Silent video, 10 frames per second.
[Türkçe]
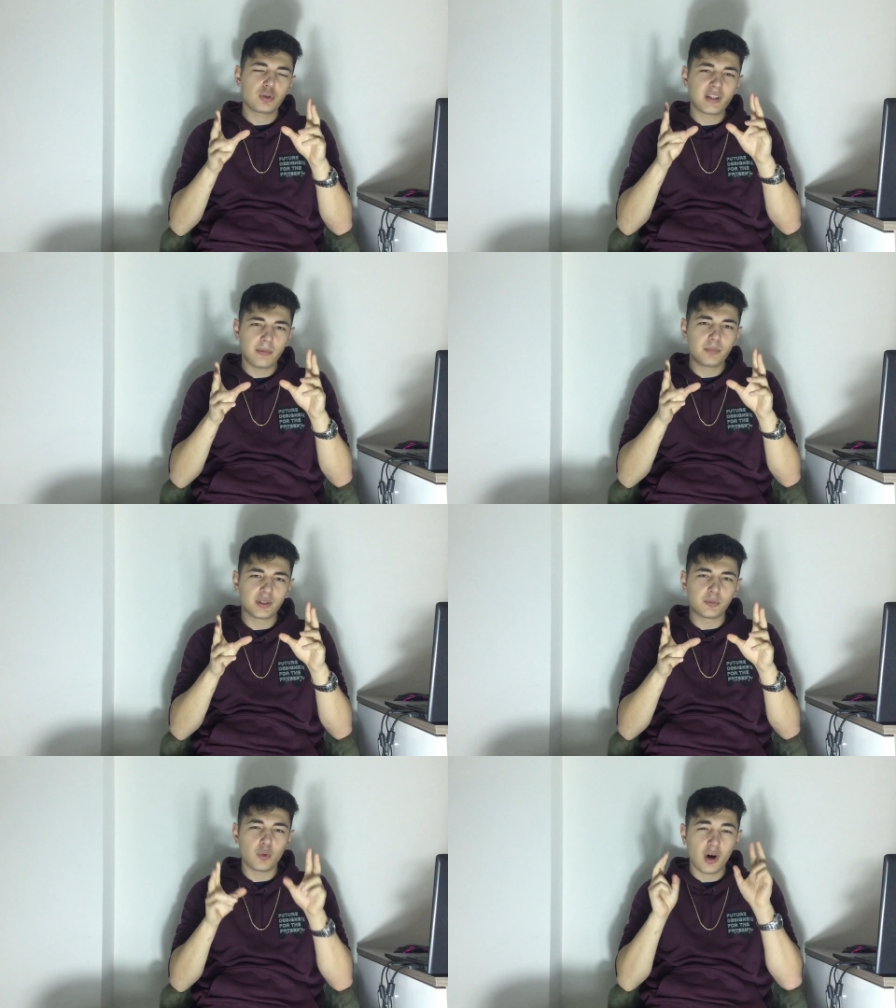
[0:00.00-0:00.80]
bu
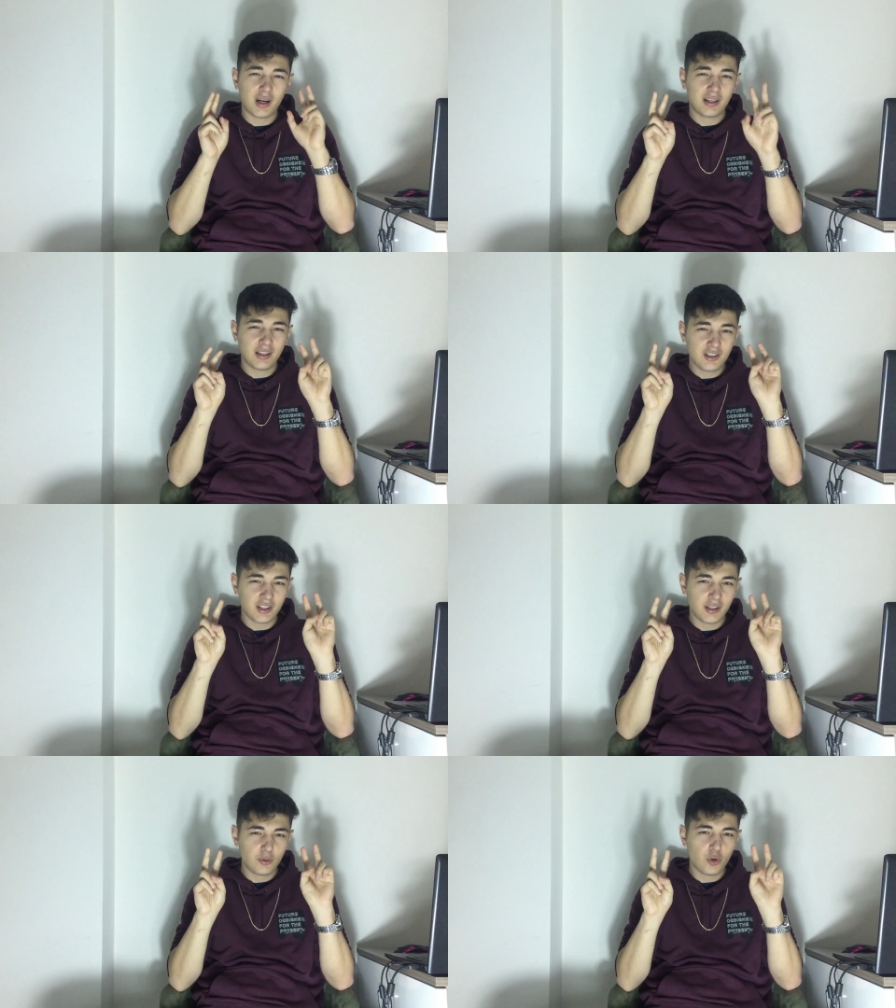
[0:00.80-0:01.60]
sample'ı, bu arkada
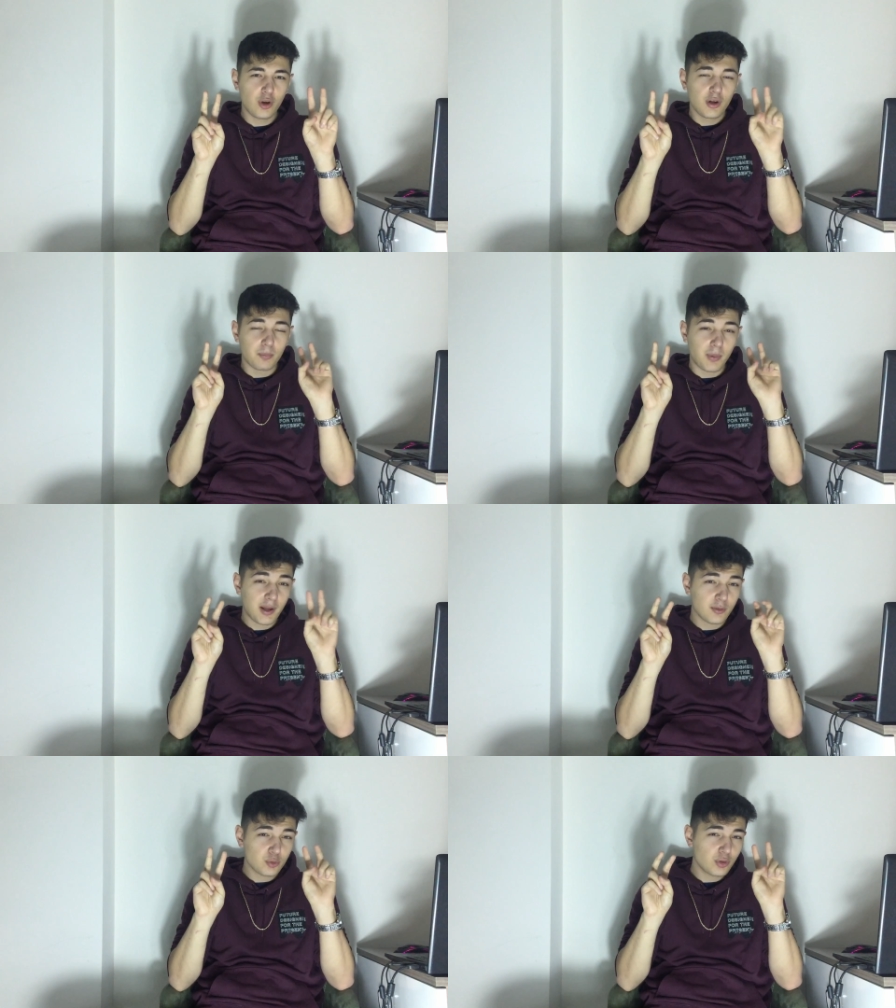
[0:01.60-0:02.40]
çalan o
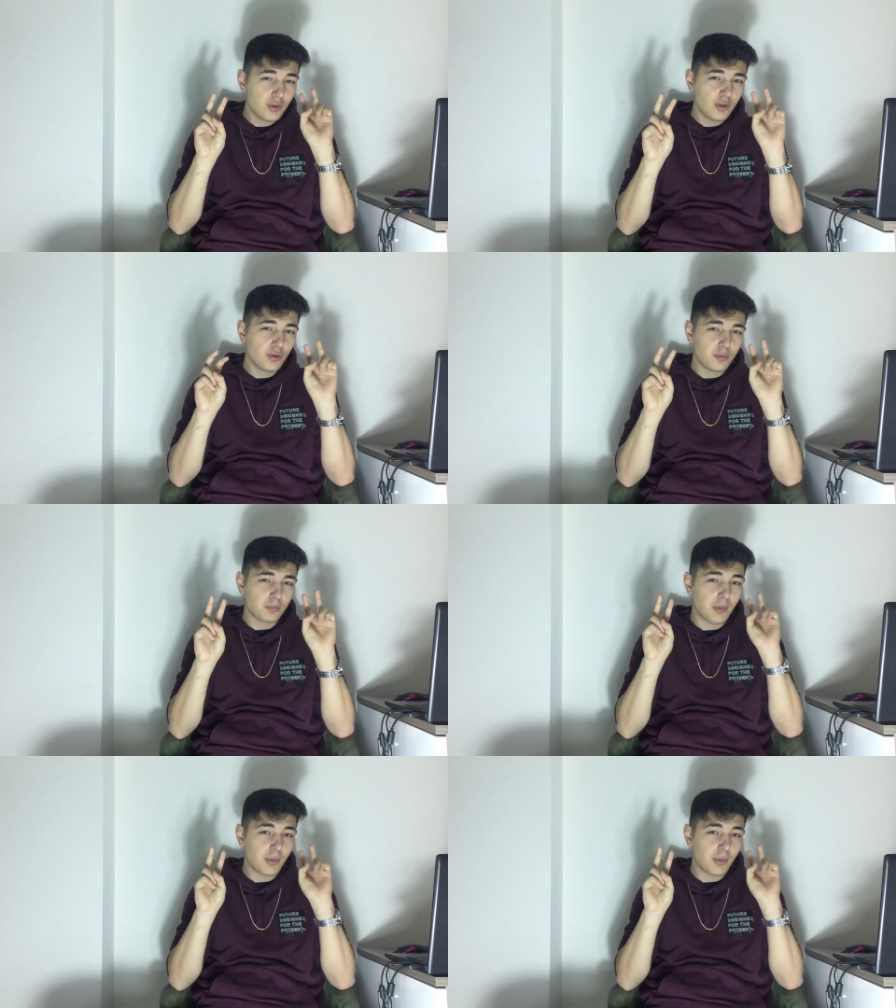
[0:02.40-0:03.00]
My Antonio,